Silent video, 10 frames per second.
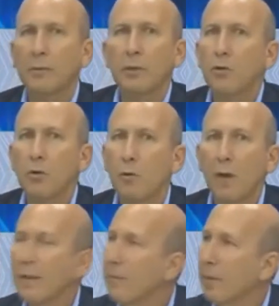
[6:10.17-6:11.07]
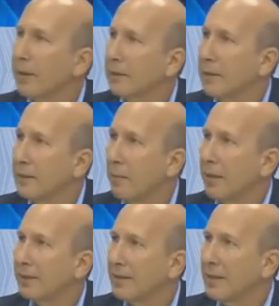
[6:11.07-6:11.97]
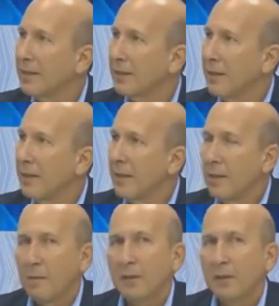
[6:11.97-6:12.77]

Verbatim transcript: porque el virus no va a desaparecer.